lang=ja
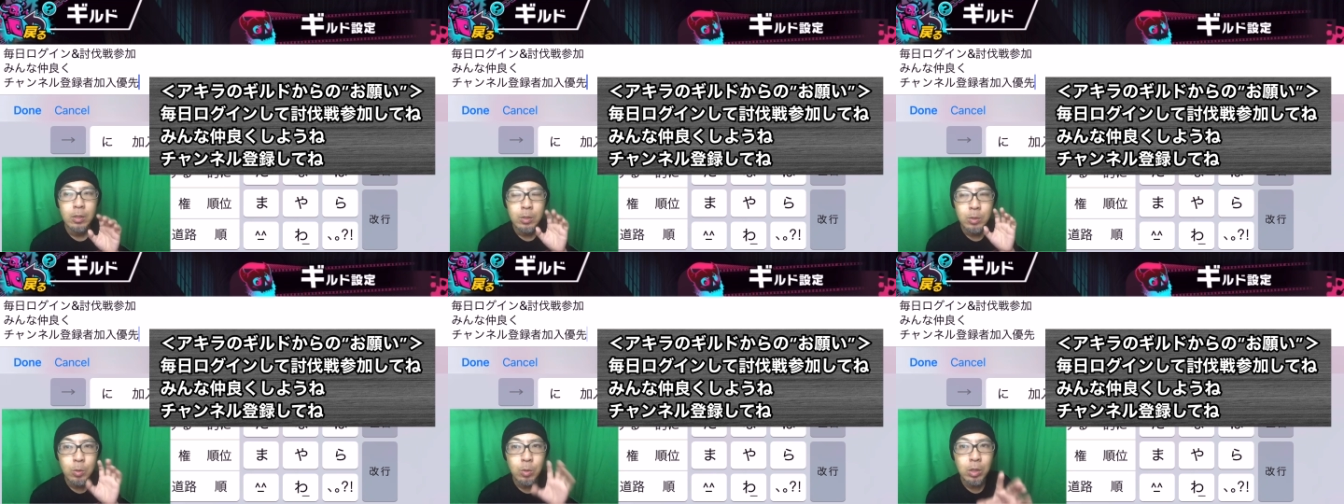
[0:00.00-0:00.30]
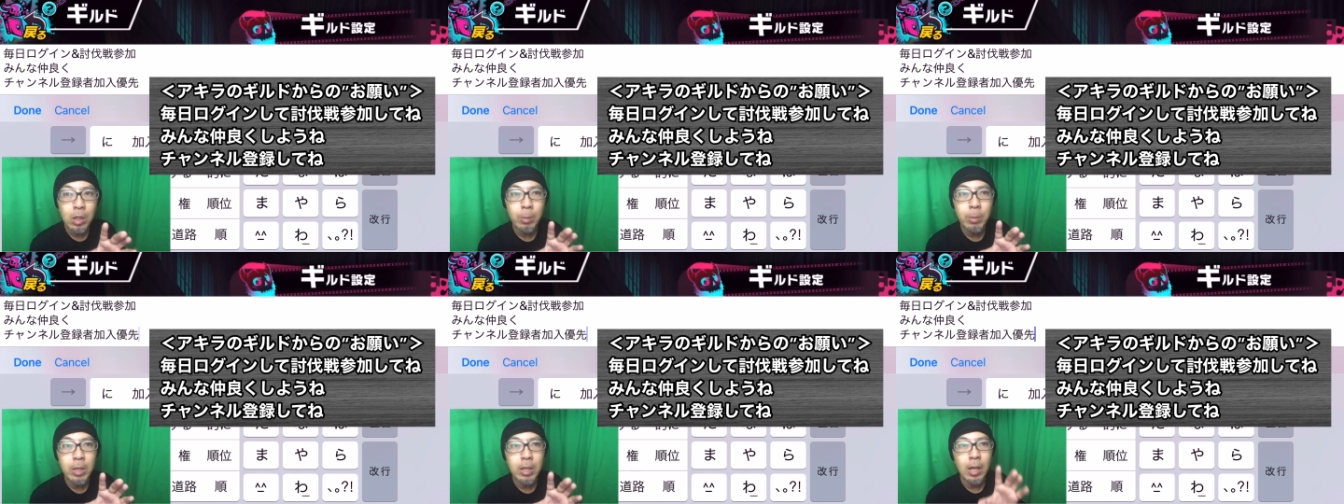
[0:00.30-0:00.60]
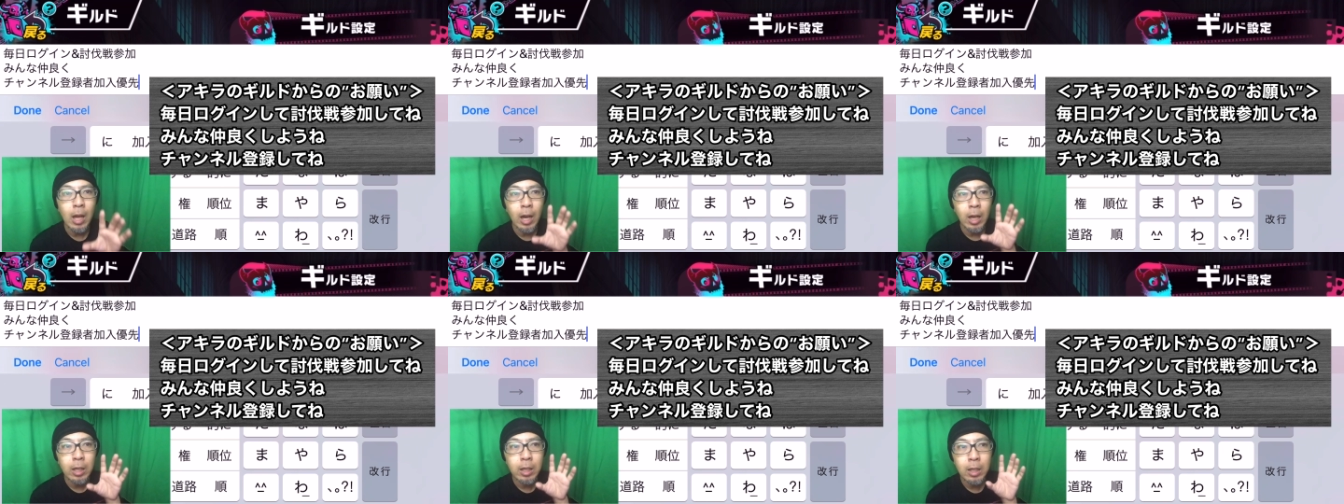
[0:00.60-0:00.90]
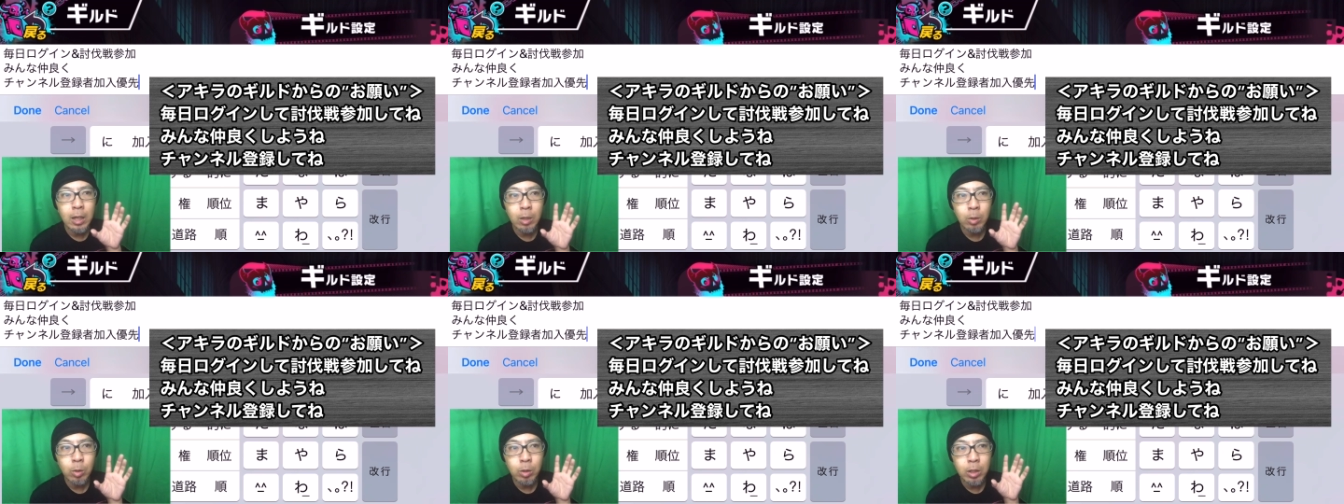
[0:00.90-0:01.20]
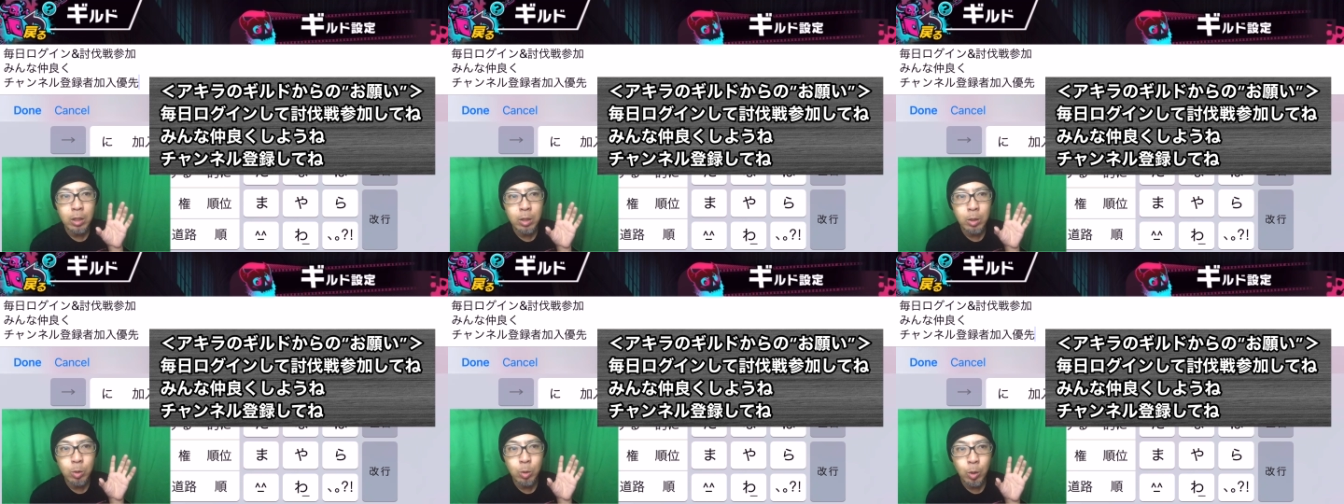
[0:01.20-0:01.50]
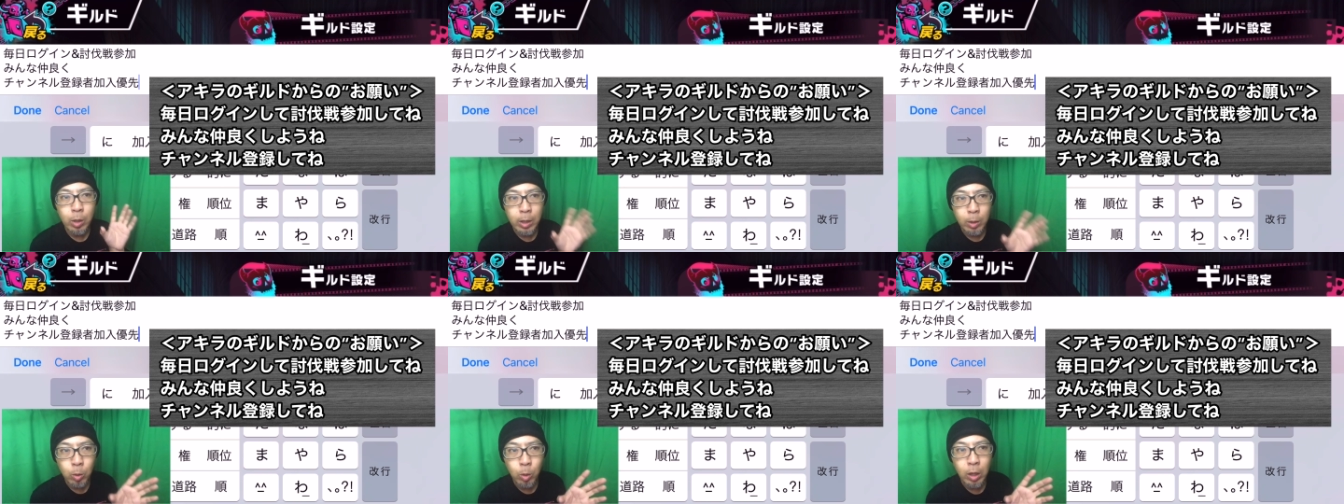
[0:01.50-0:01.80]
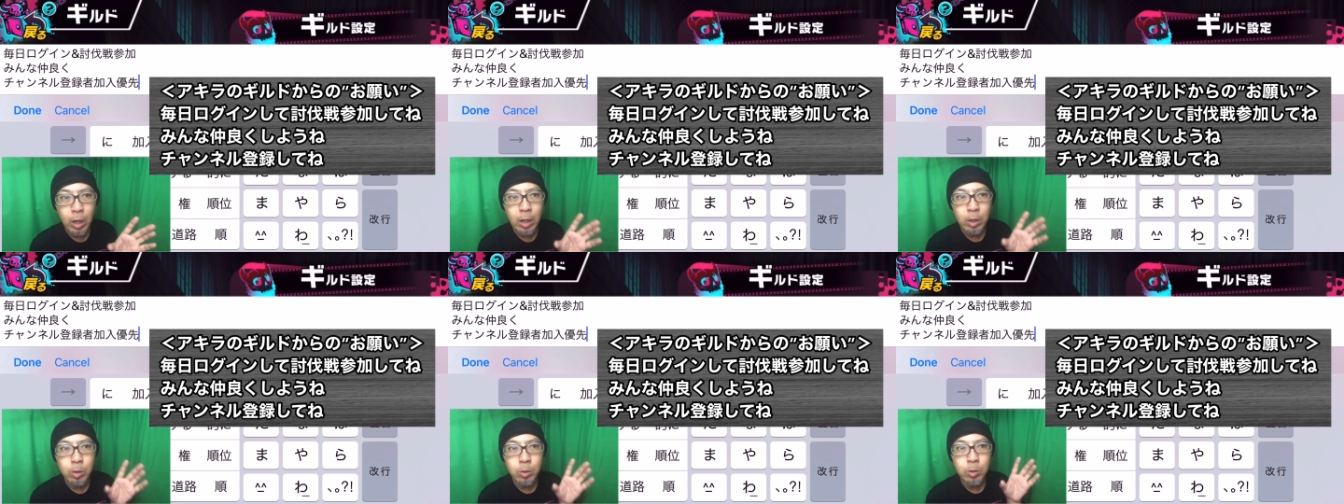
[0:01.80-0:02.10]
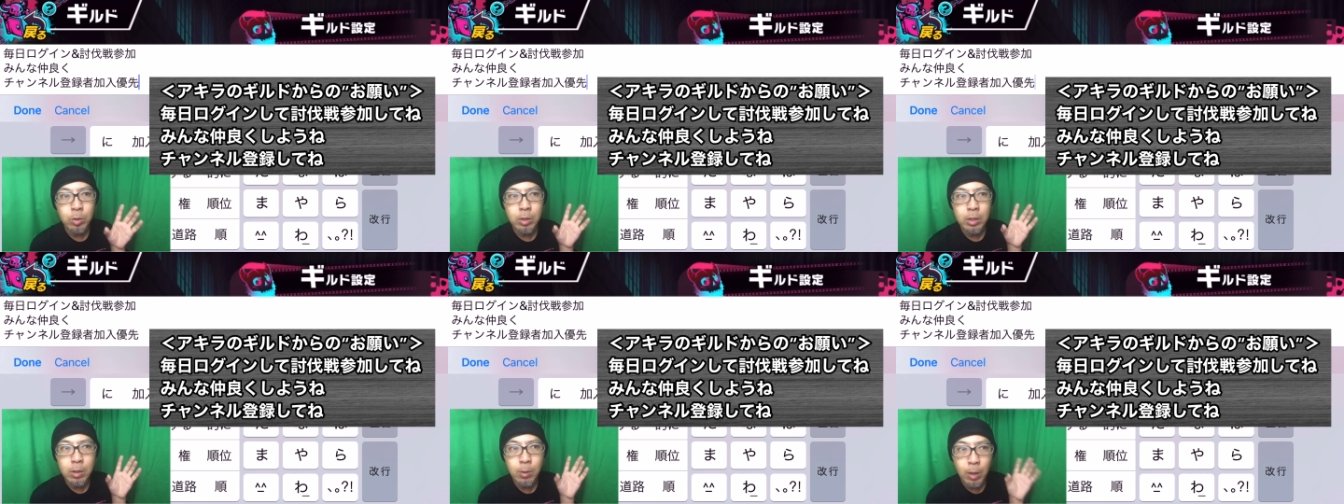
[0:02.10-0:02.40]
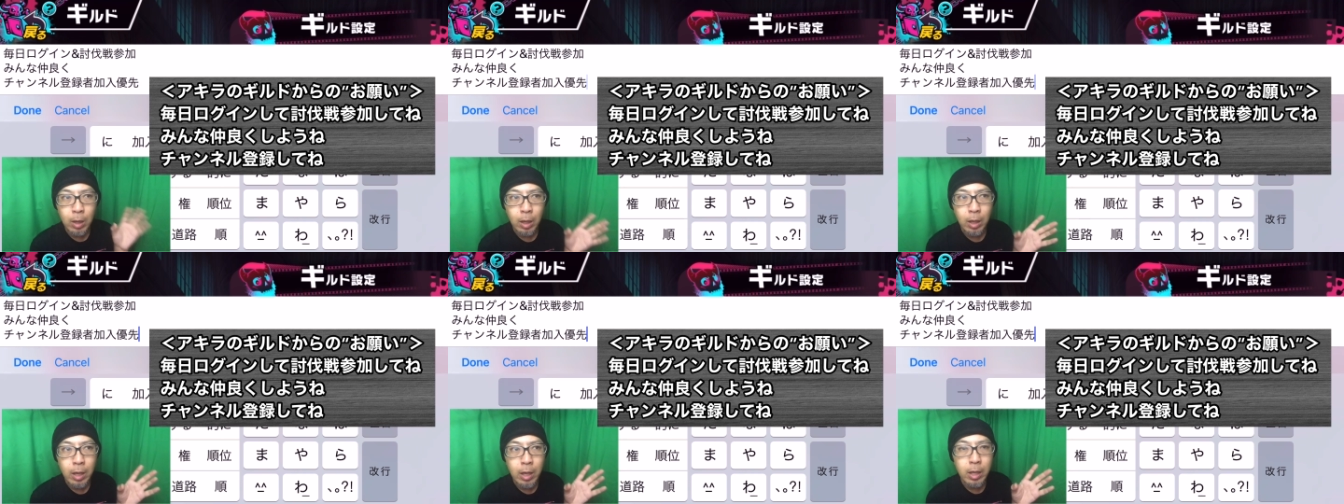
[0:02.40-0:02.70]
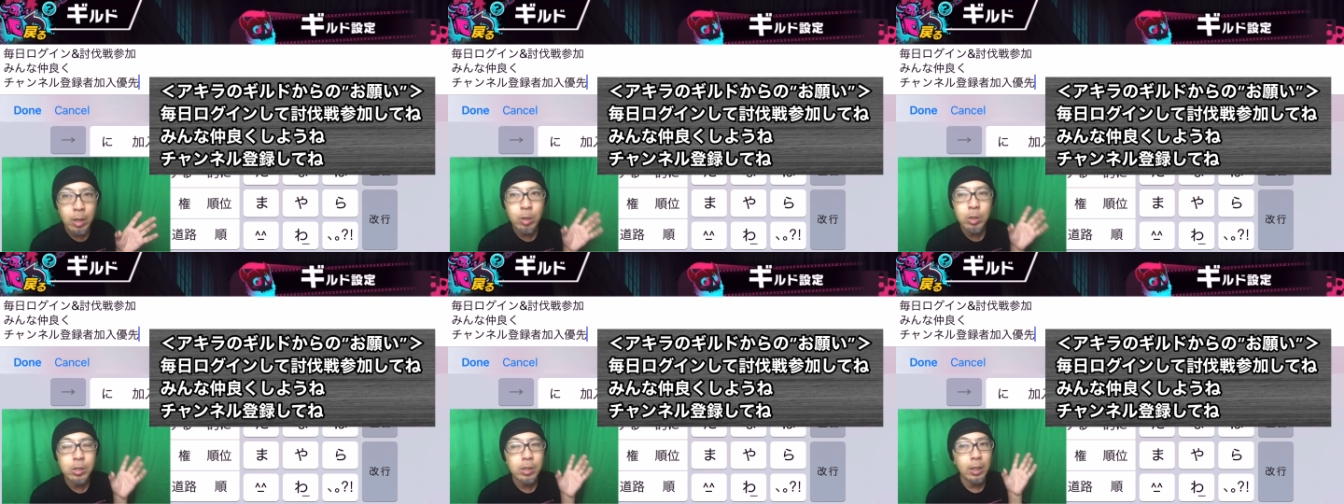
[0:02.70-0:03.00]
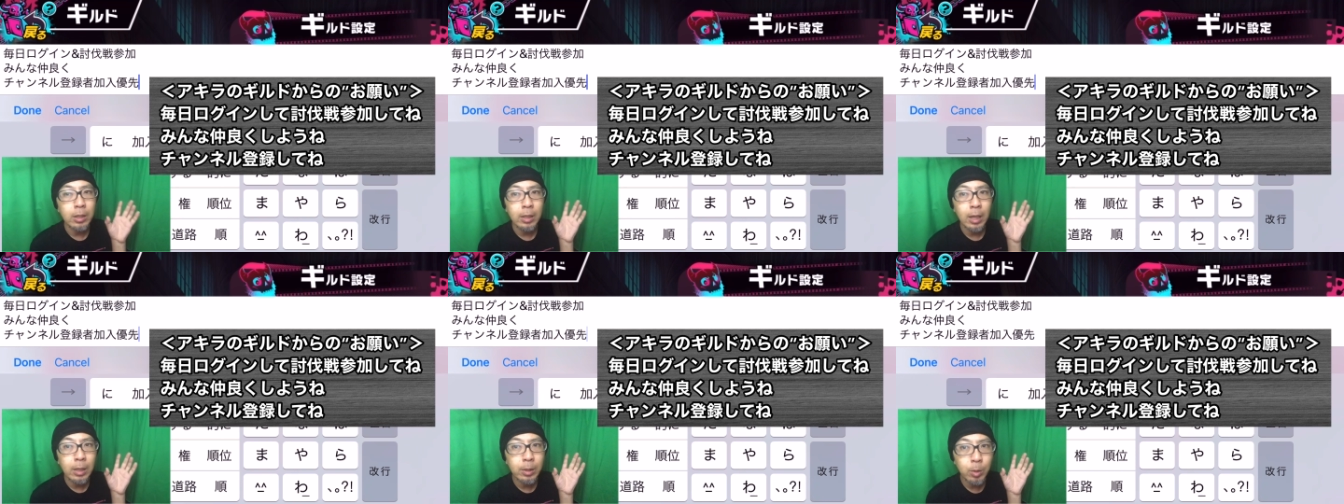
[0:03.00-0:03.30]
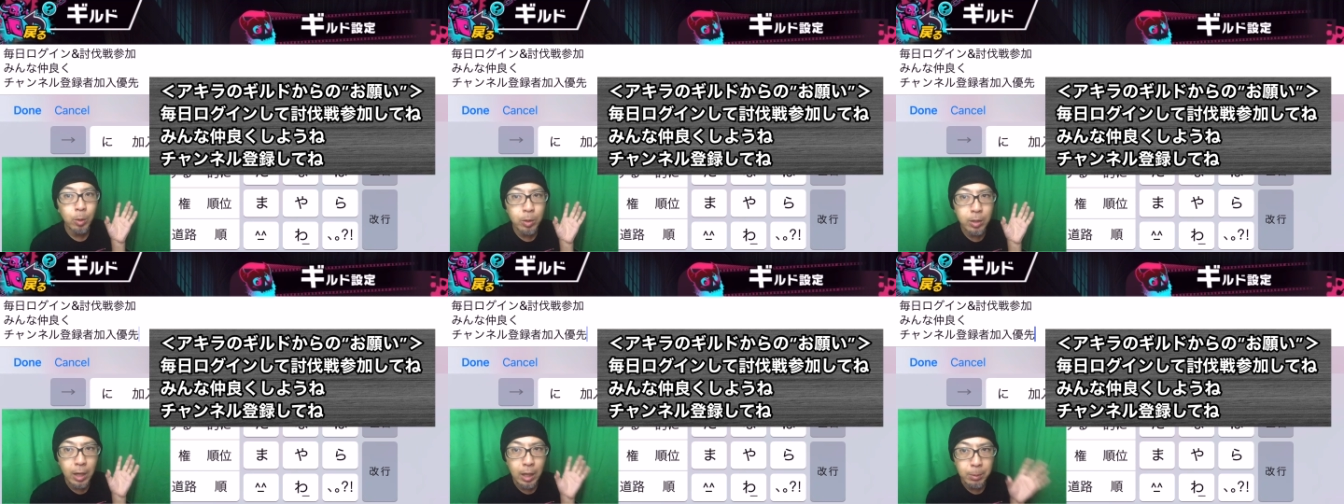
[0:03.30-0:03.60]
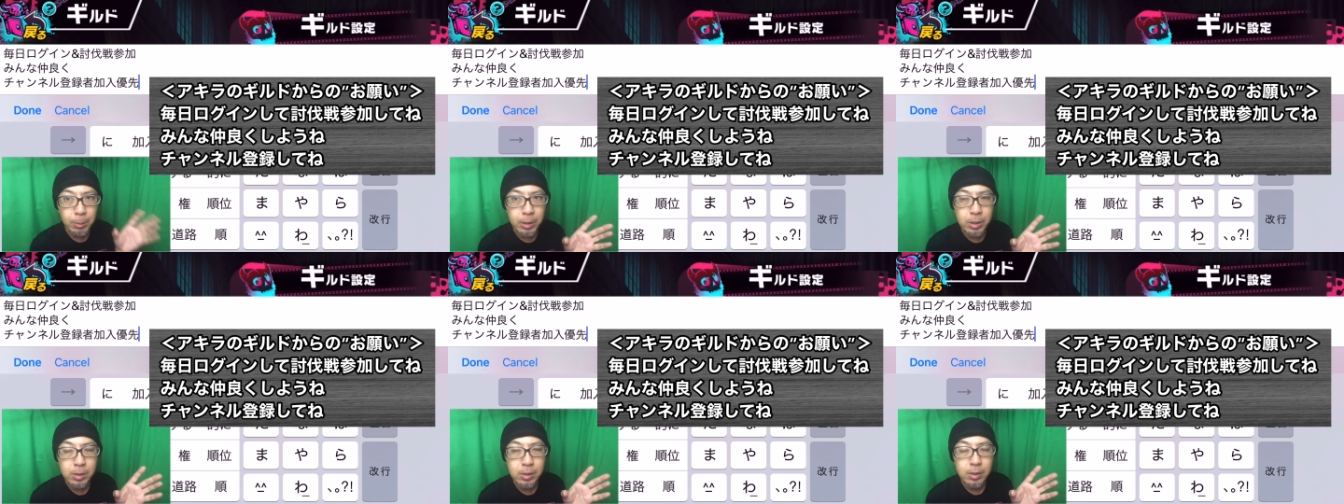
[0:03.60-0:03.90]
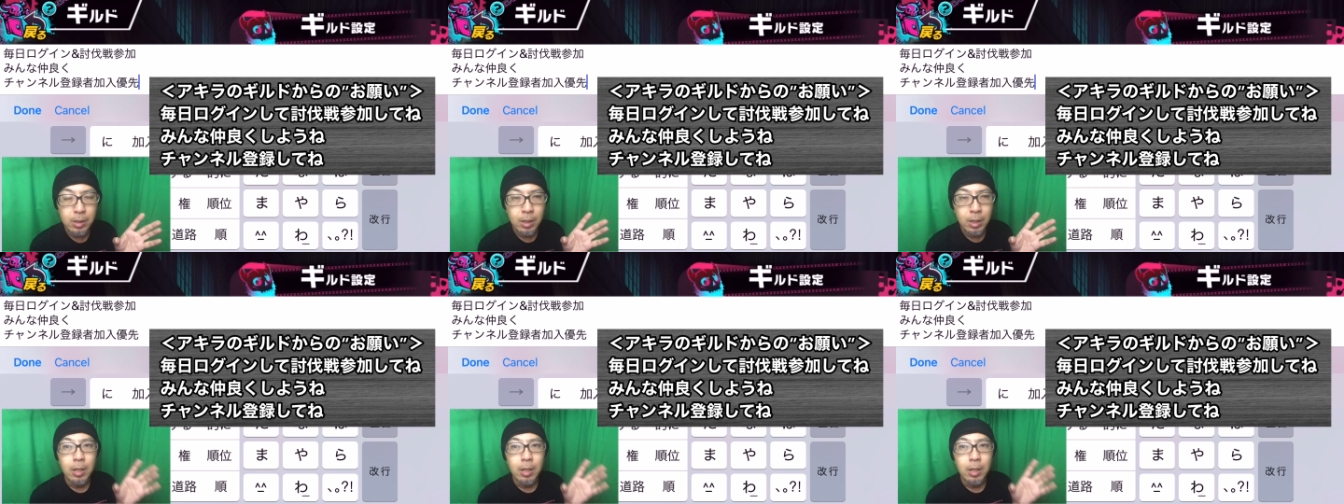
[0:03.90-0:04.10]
そのために、アキラのギルドへの加入には、えいくつか段取りがあります。